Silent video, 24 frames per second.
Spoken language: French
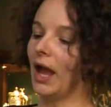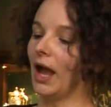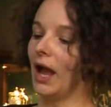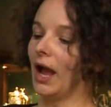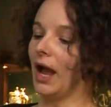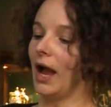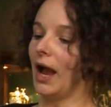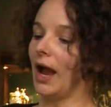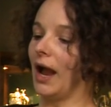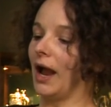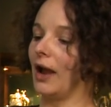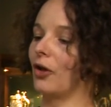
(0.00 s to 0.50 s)

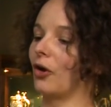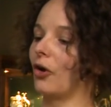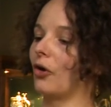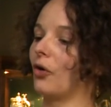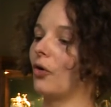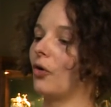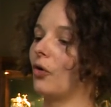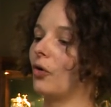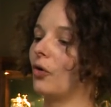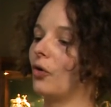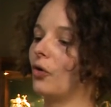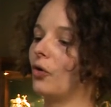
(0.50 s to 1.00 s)
Alors,
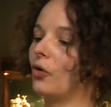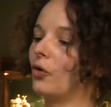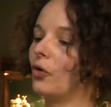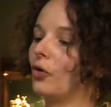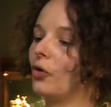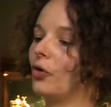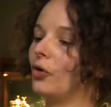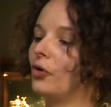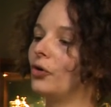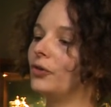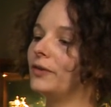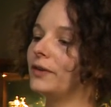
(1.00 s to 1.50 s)

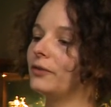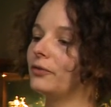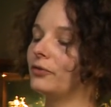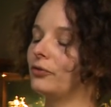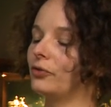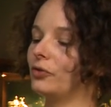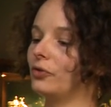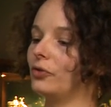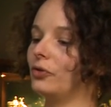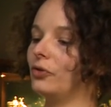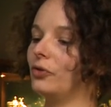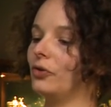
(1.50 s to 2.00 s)
au
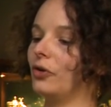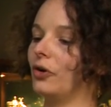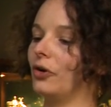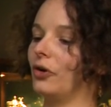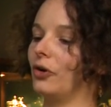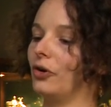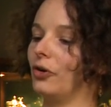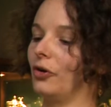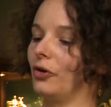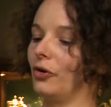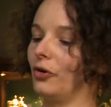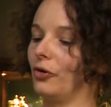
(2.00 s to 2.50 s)
niveau
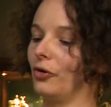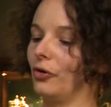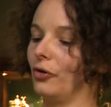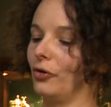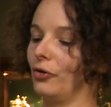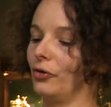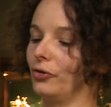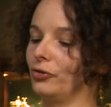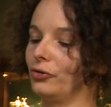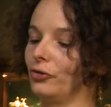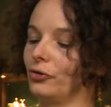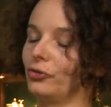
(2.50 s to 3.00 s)

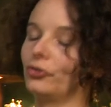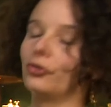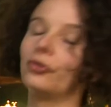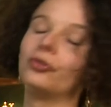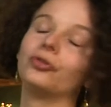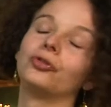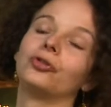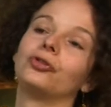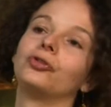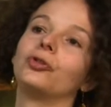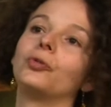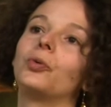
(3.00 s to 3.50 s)
de,
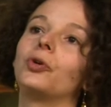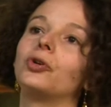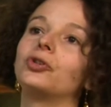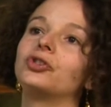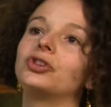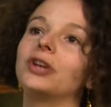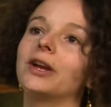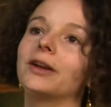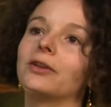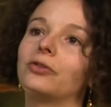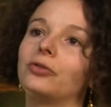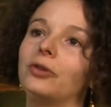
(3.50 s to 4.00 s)
nos, projets
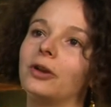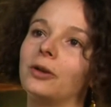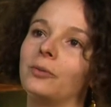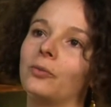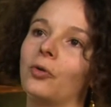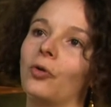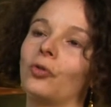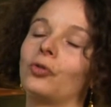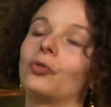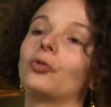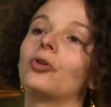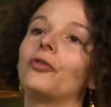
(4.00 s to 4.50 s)
actuellement,
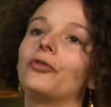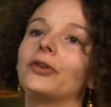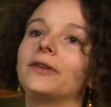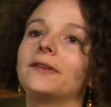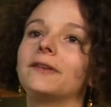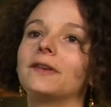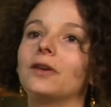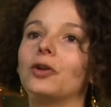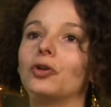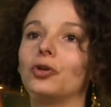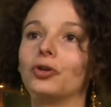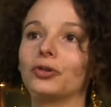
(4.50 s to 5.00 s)
donc en fait,
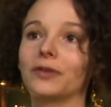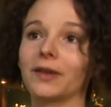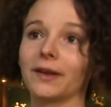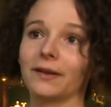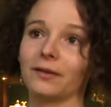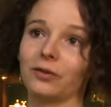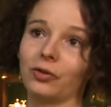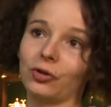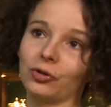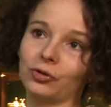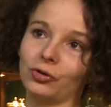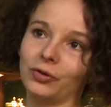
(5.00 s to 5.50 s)
le
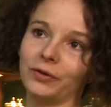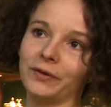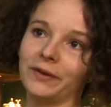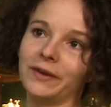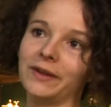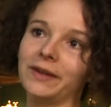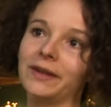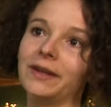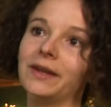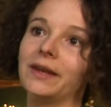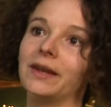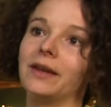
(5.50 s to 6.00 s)
Trésor de
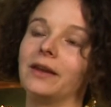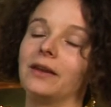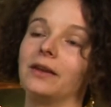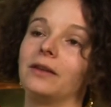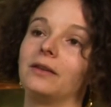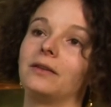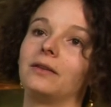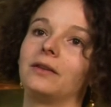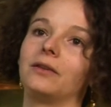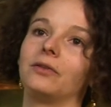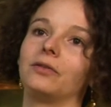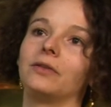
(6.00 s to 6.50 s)
Nîmes est
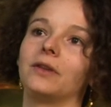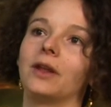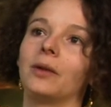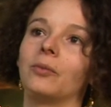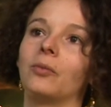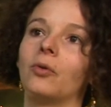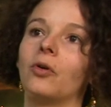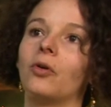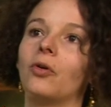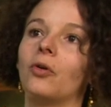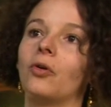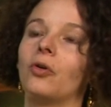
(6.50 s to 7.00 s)

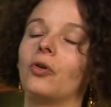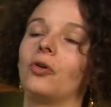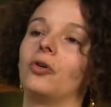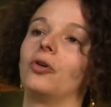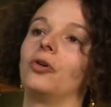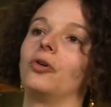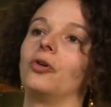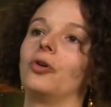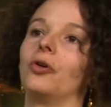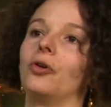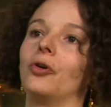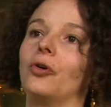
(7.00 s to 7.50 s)
évidemment
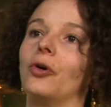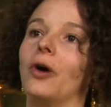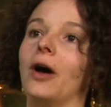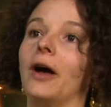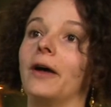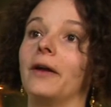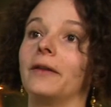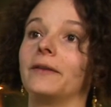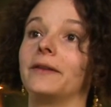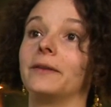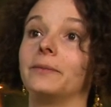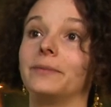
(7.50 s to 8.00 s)
un
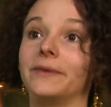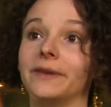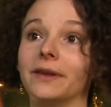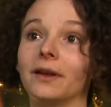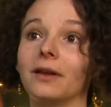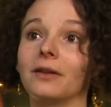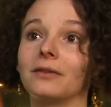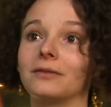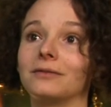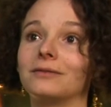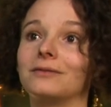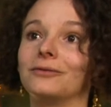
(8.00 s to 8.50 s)
des biens,
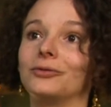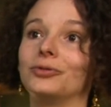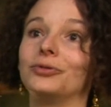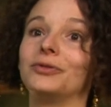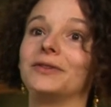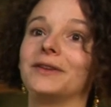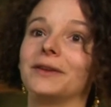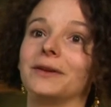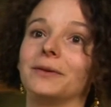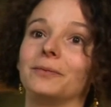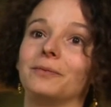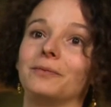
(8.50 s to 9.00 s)
une
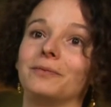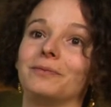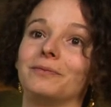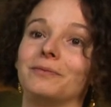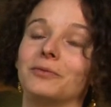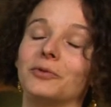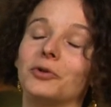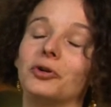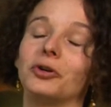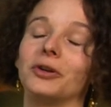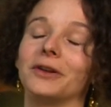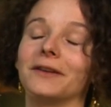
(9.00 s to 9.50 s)
des
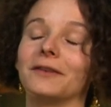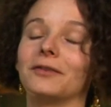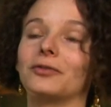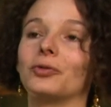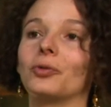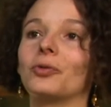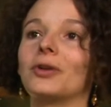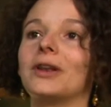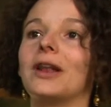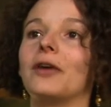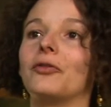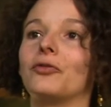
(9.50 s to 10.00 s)
collections
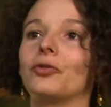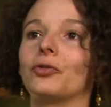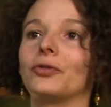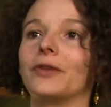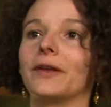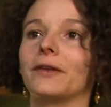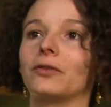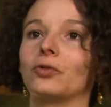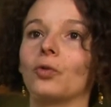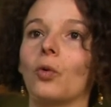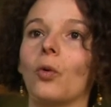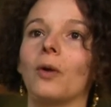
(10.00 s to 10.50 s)
de la
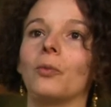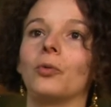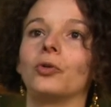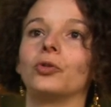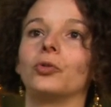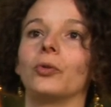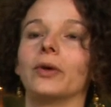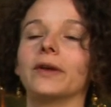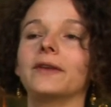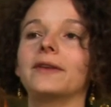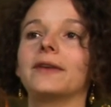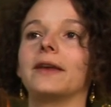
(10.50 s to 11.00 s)
Fondation Roi
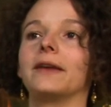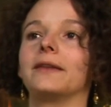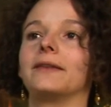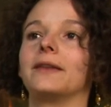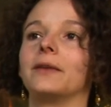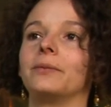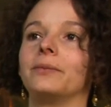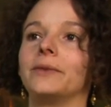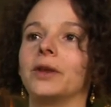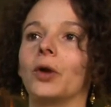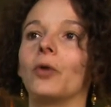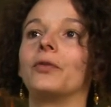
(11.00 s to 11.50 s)
Baudouin qui a été
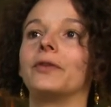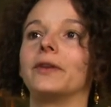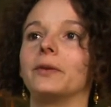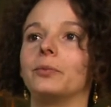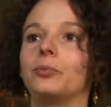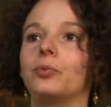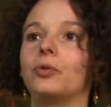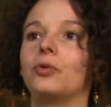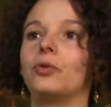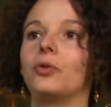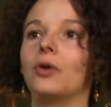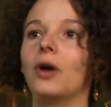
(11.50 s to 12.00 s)
mis en
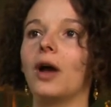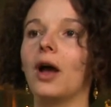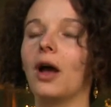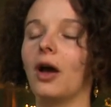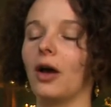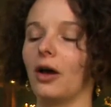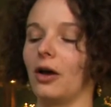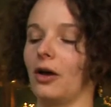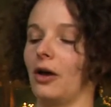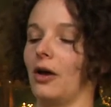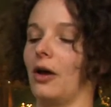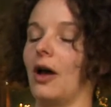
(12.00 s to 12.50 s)
dépôt
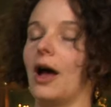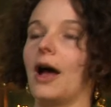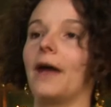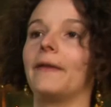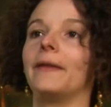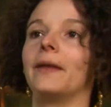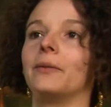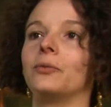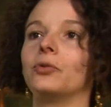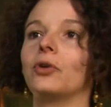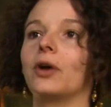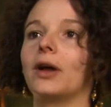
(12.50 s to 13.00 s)
à
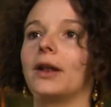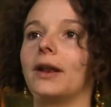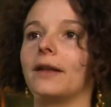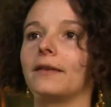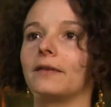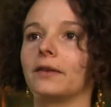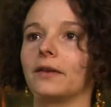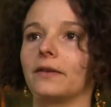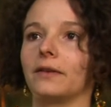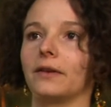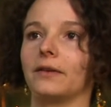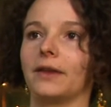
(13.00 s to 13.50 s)
Namur à la
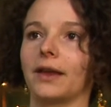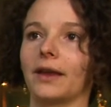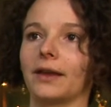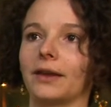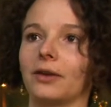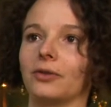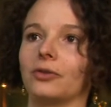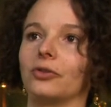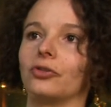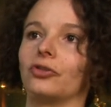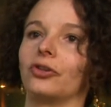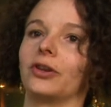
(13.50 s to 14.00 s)
Société
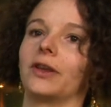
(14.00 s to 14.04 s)
archéologique